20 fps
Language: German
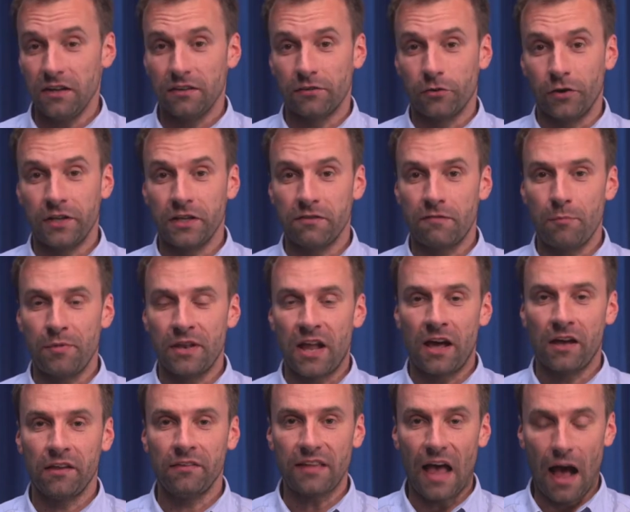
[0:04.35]
Das heutige
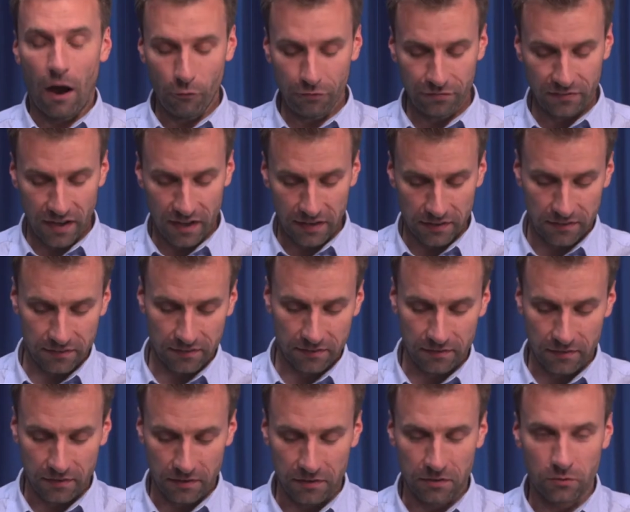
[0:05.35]
Webinar ist
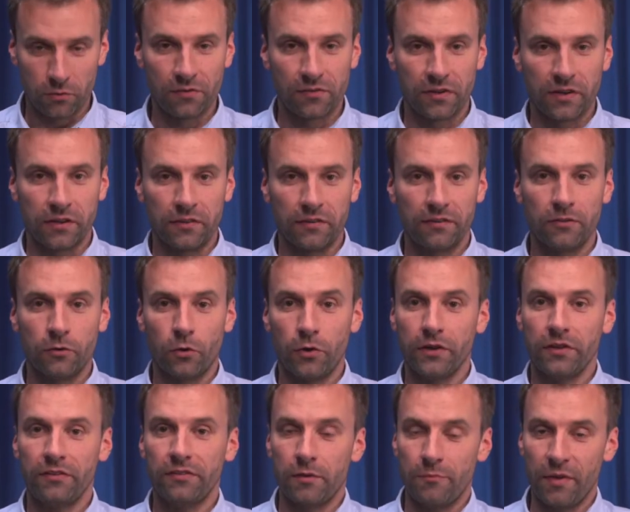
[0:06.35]
Auftakt äh, unseres
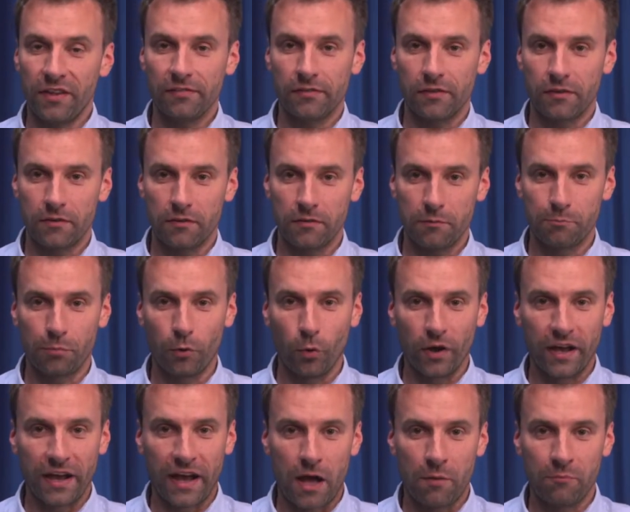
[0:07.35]
neuen
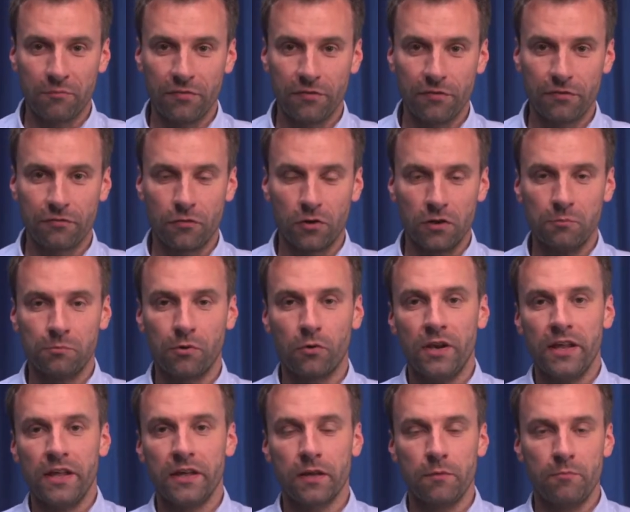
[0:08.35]
Semesterprogramms von
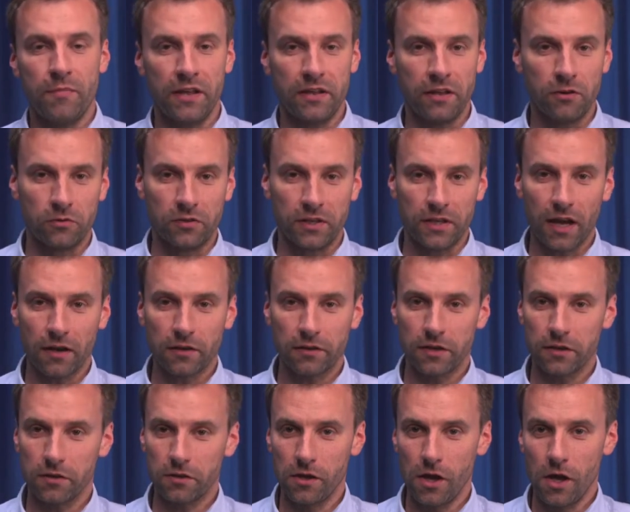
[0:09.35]
ProLehre Medien und
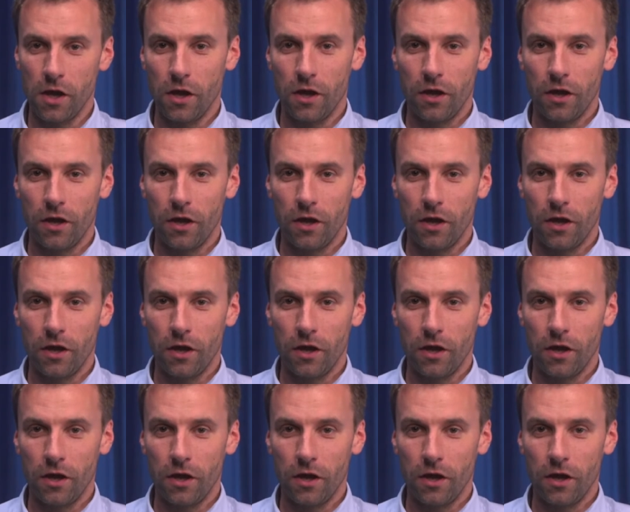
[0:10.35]
Didaktik.